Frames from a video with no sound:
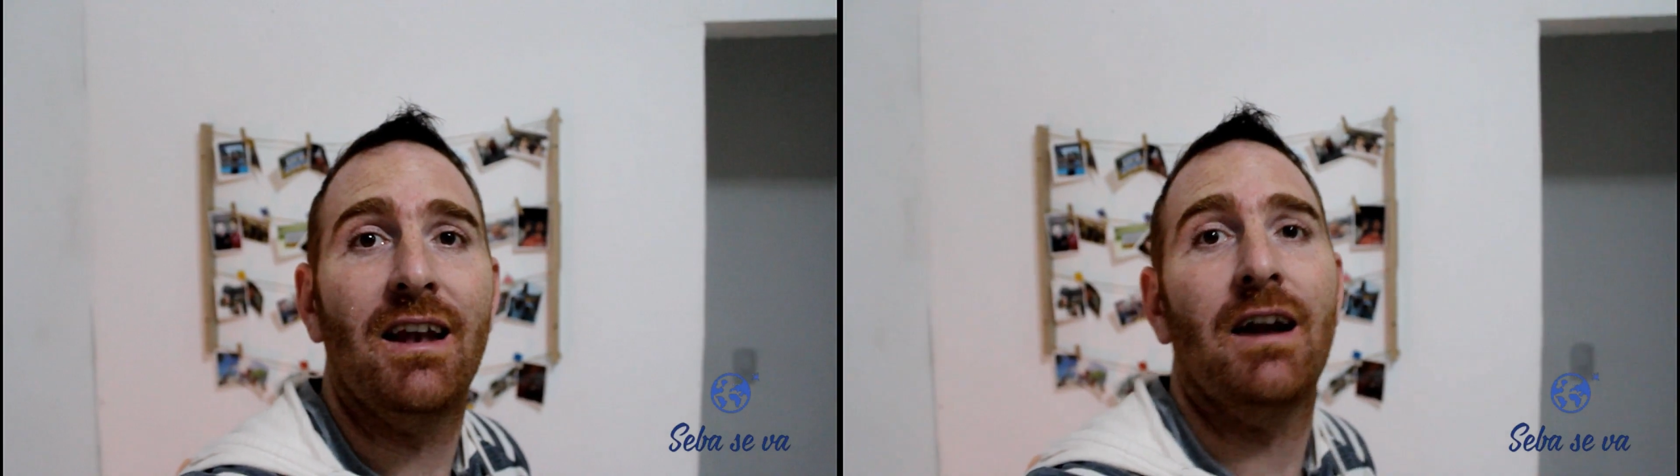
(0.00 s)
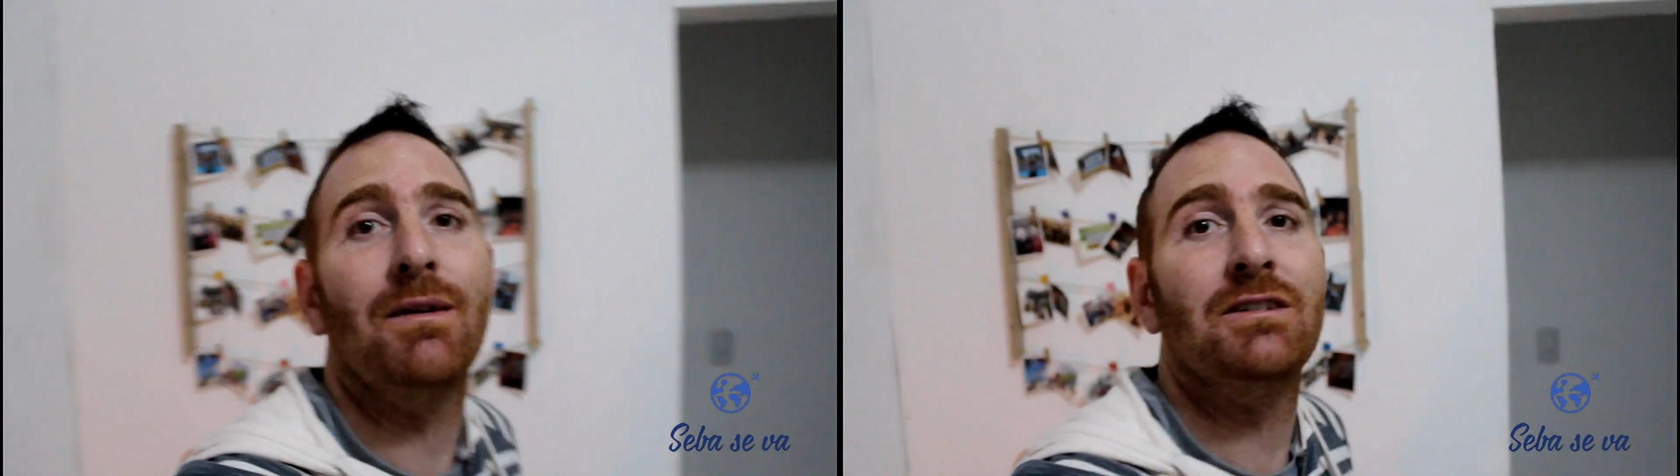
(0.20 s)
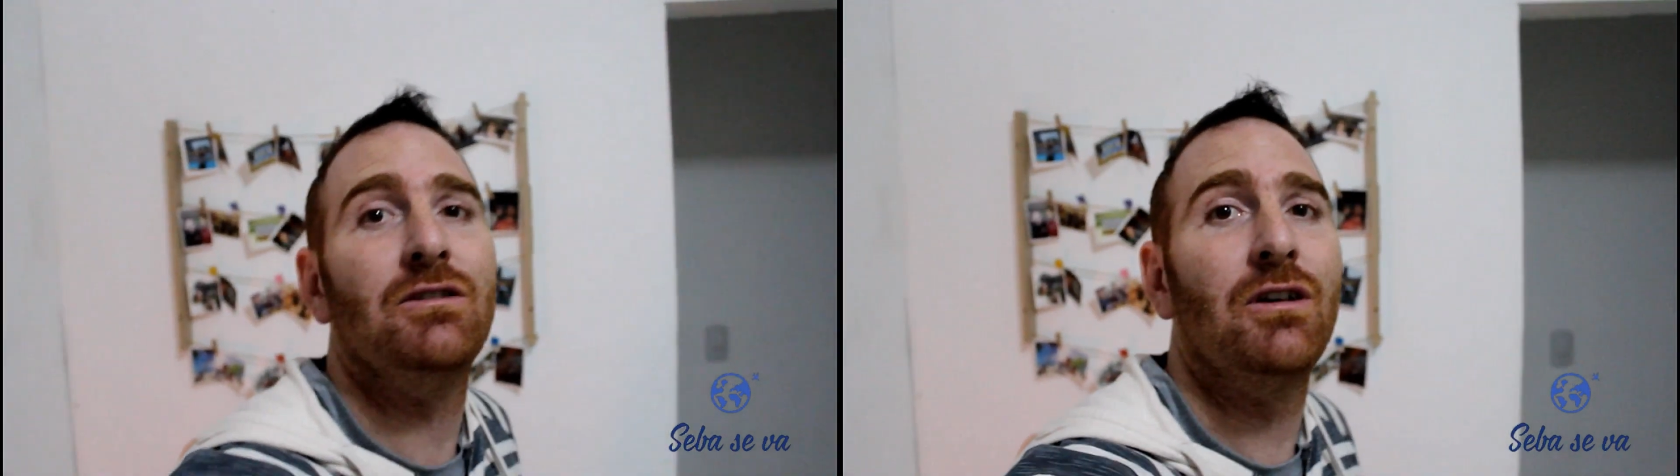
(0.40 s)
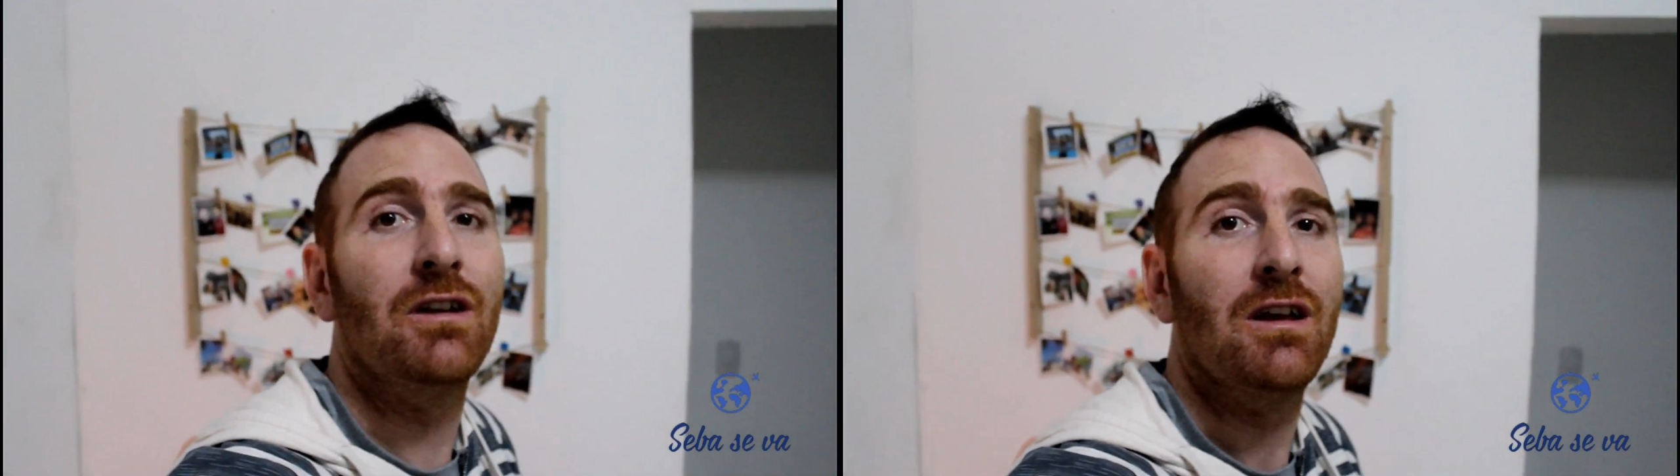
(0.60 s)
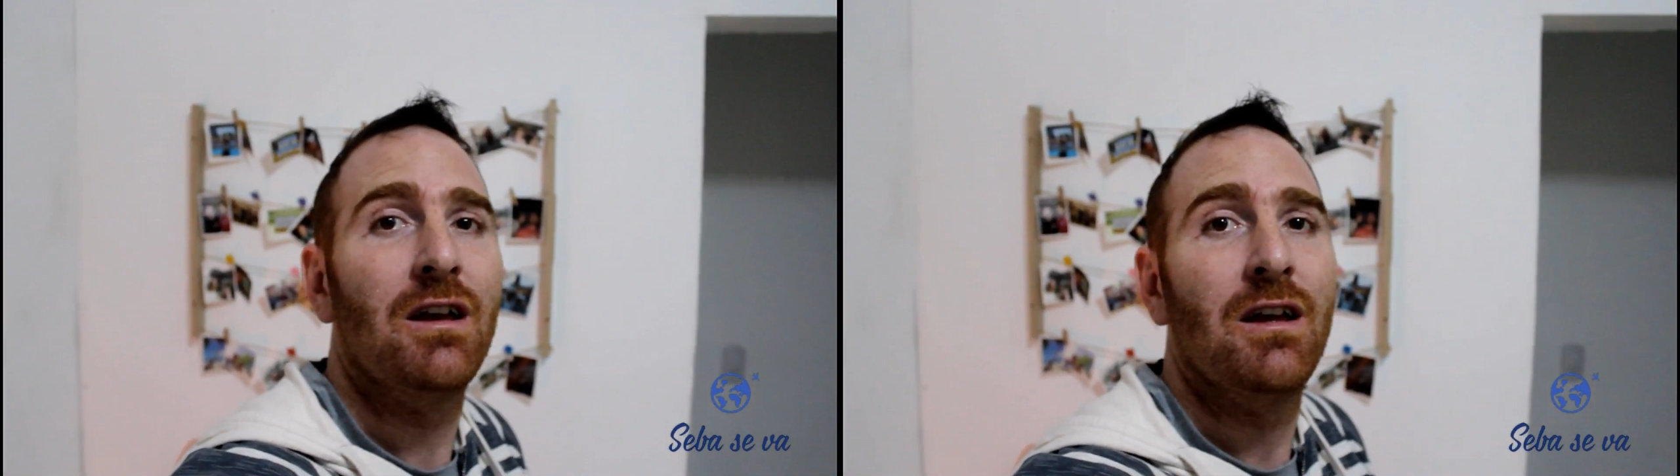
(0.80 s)
la
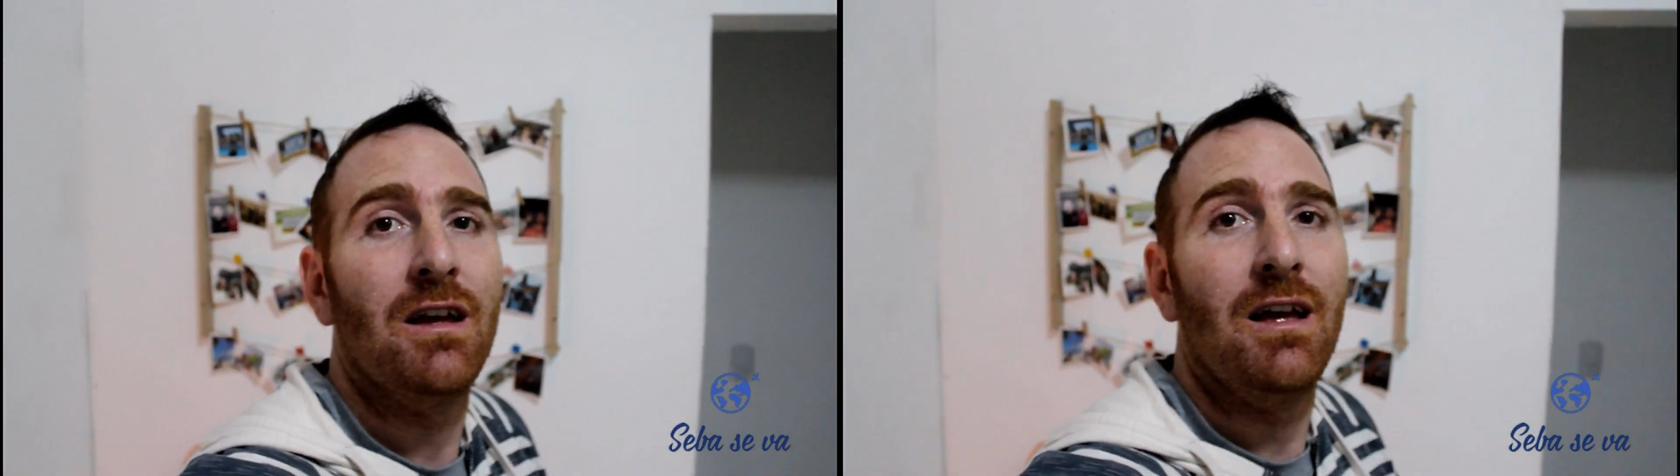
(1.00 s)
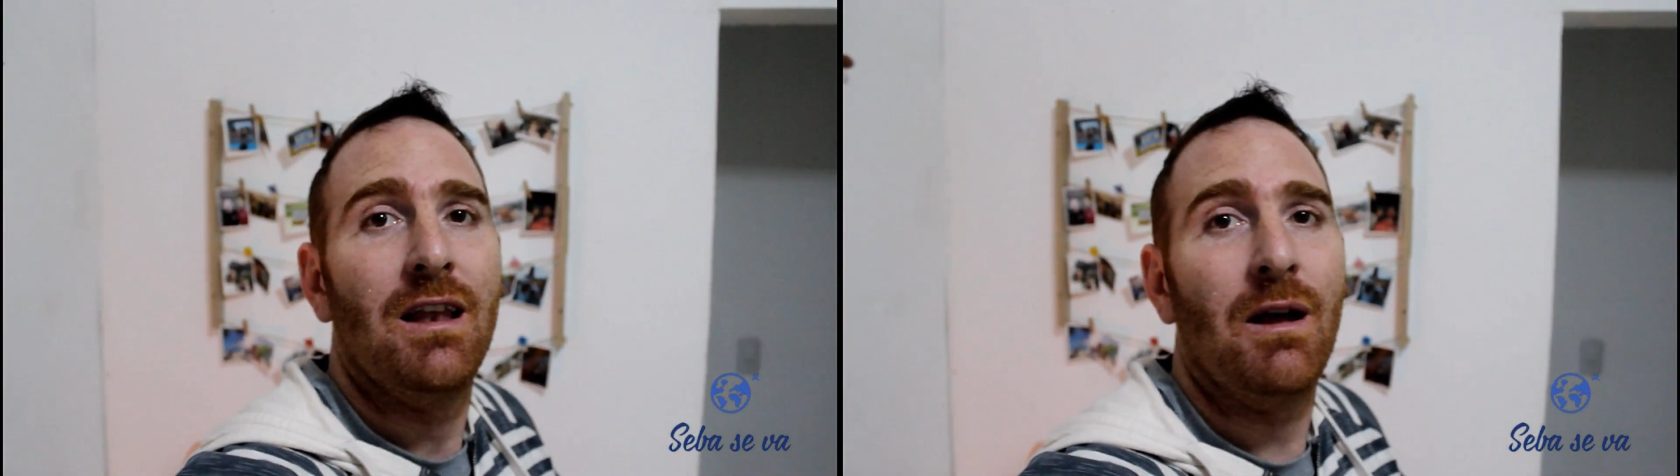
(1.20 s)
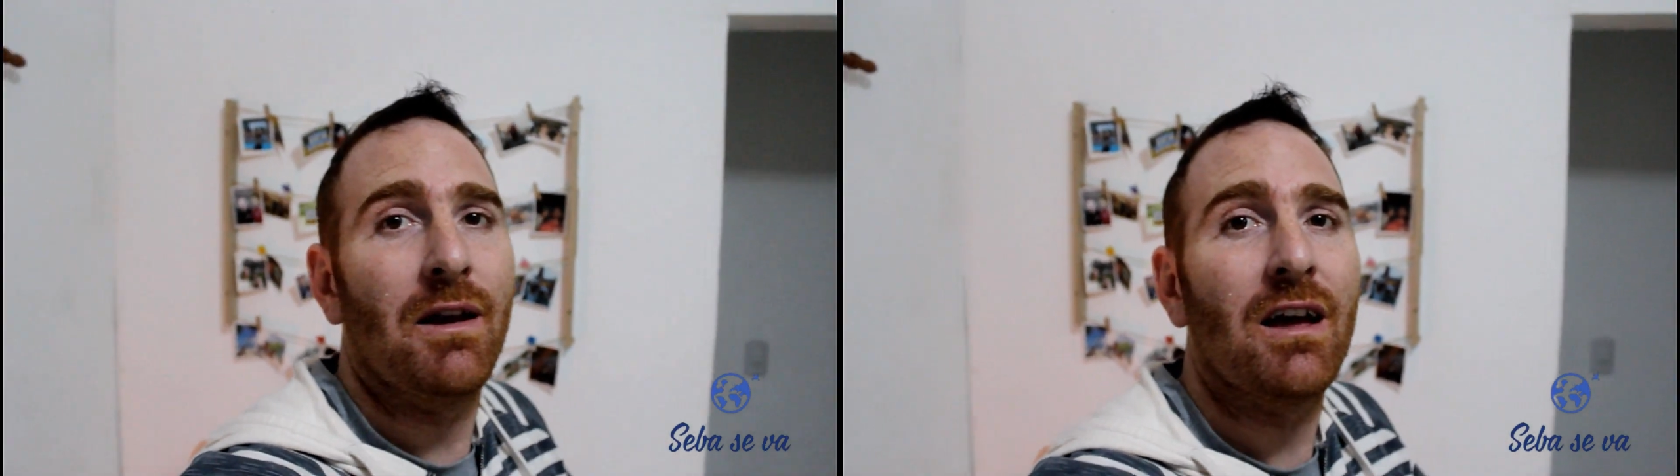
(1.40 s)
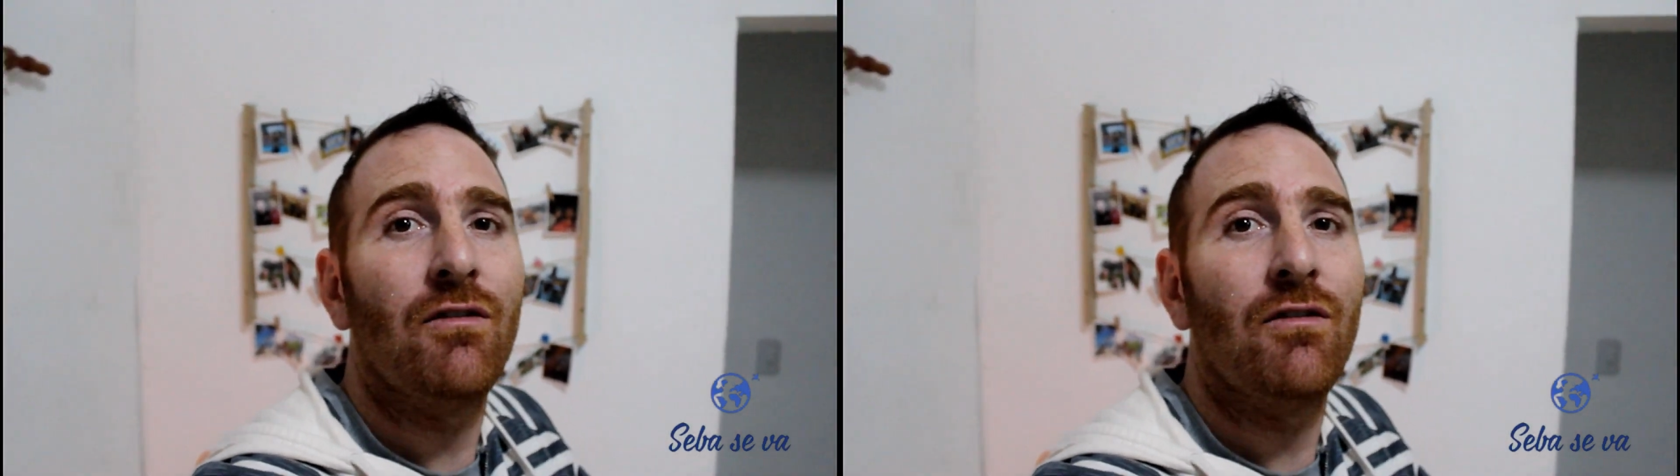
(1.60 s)
grabación, la verdad